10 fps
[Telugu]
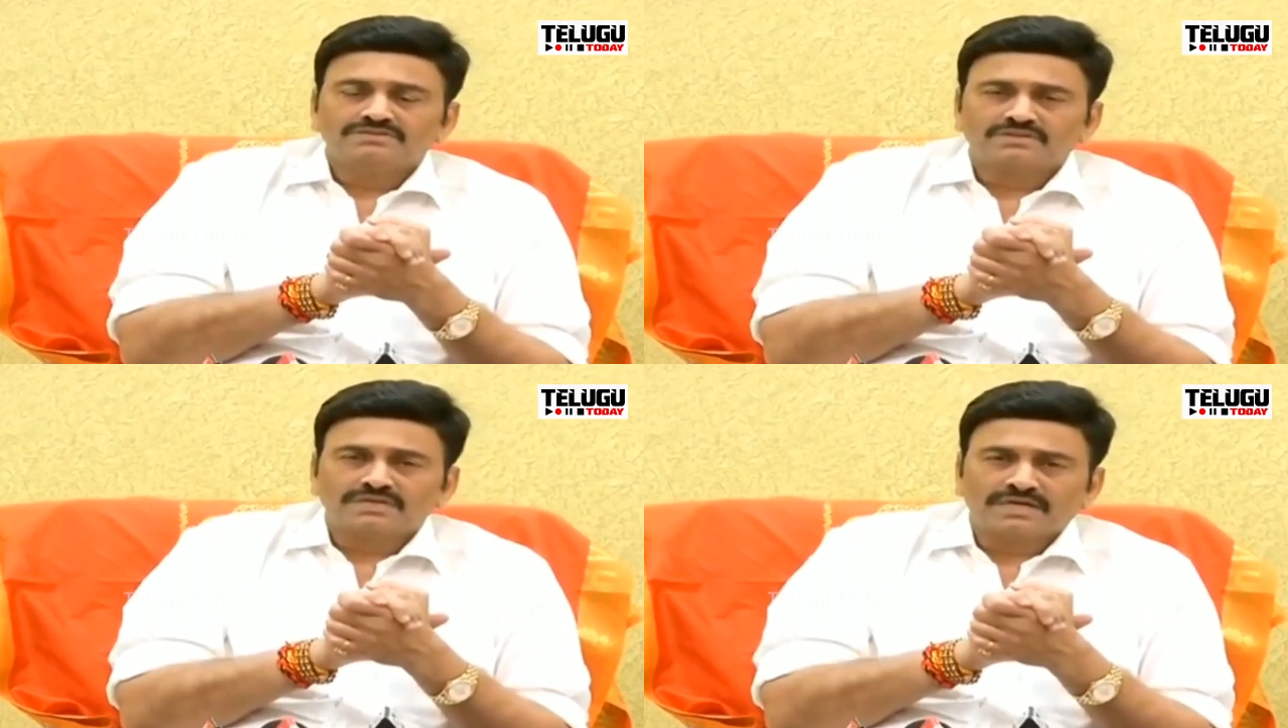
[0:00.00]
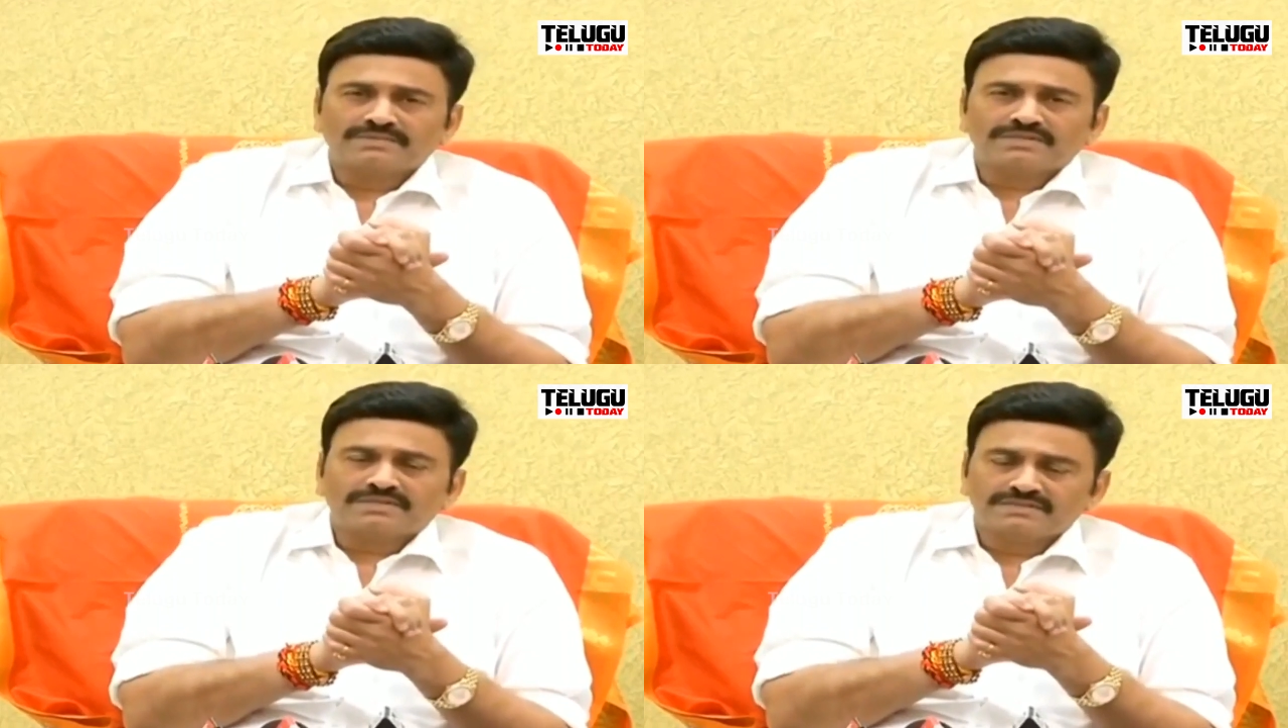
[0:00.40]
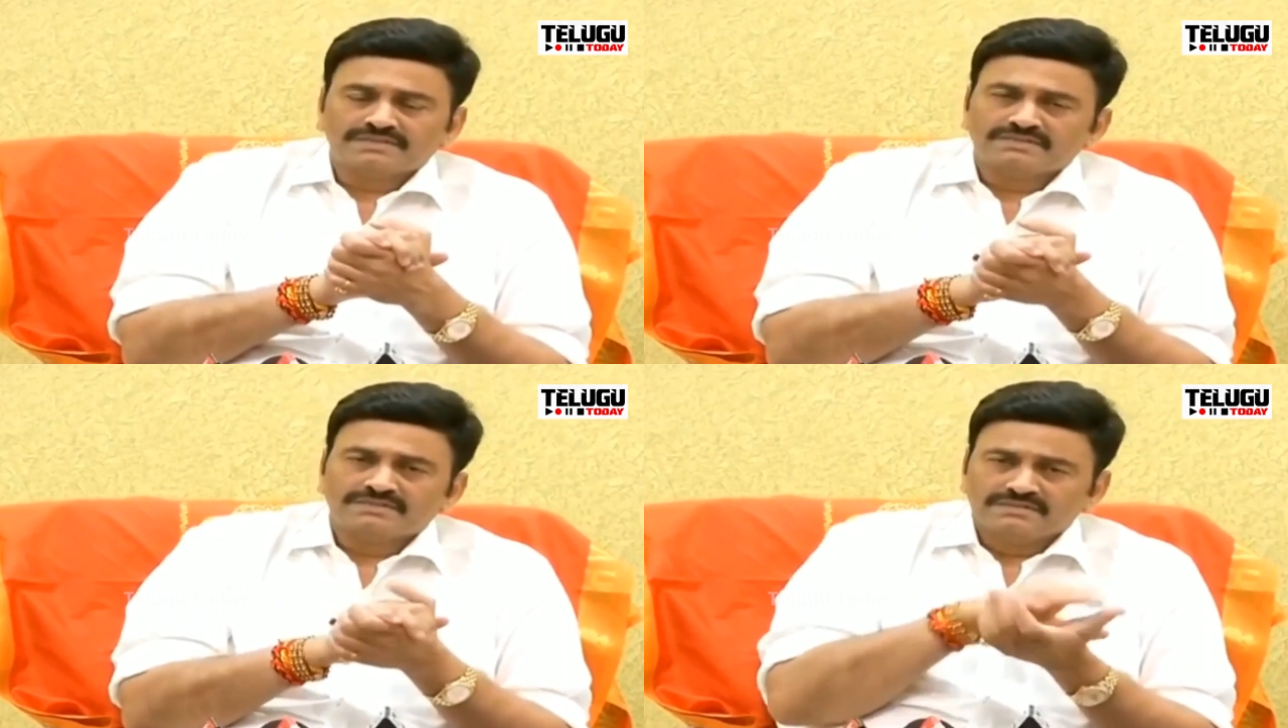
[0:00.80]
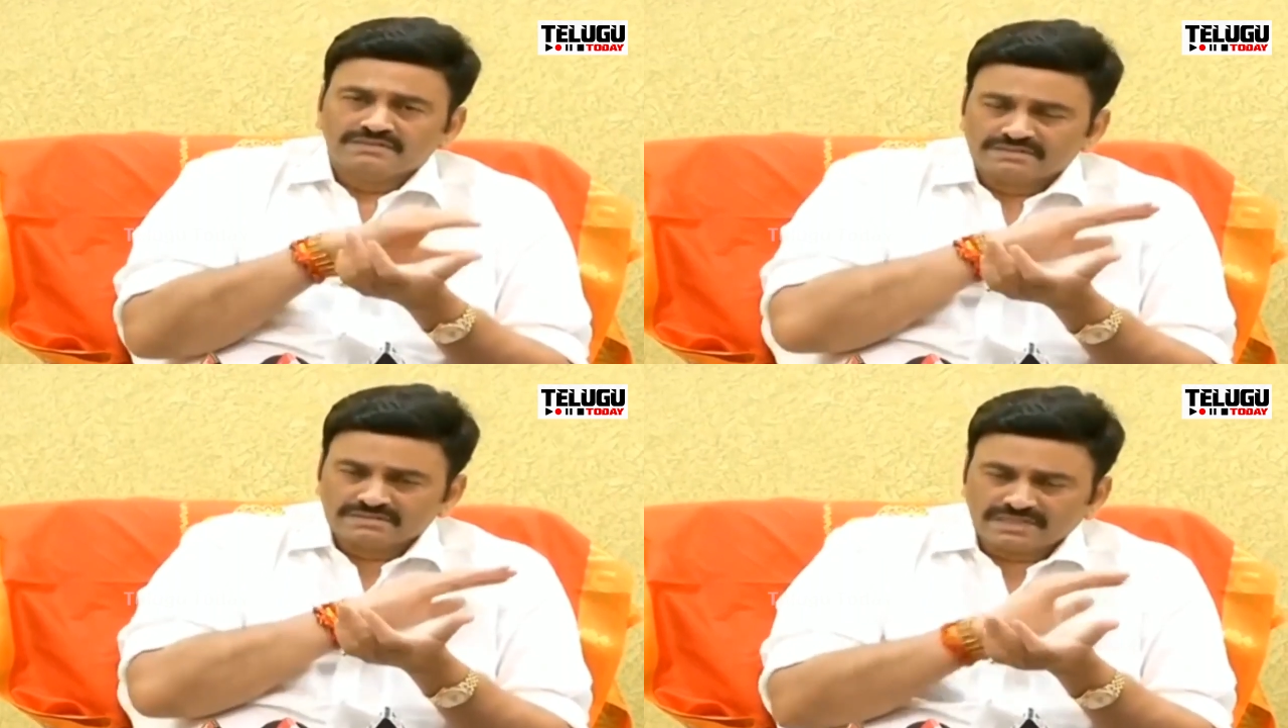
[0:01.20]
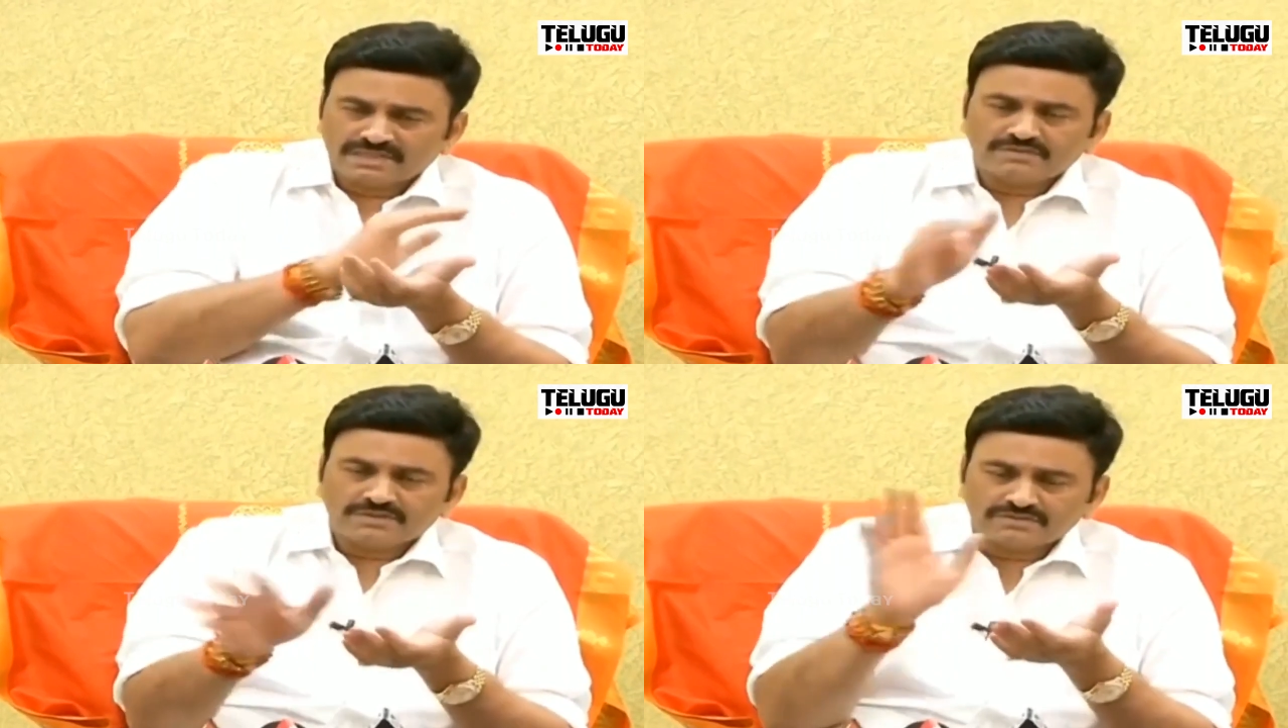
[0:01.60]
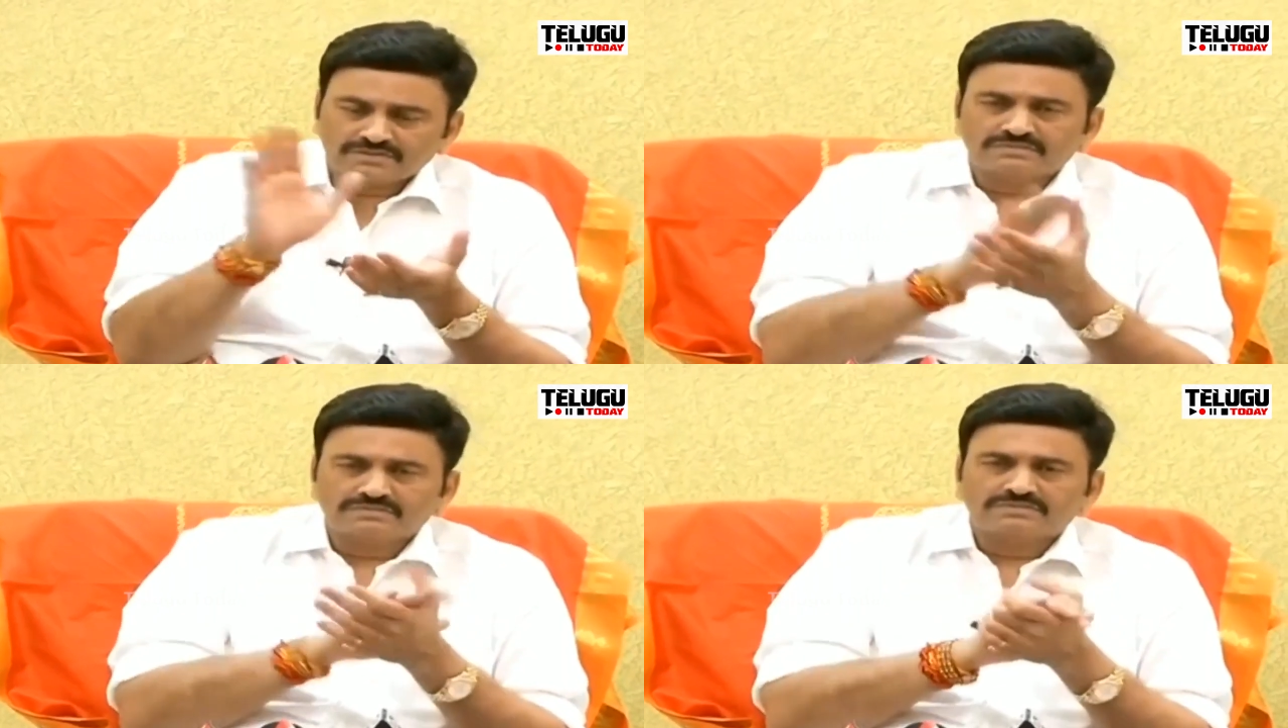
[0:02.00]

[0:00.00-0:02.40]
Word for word: సో కాబట్టి దాన్ని మొత్తం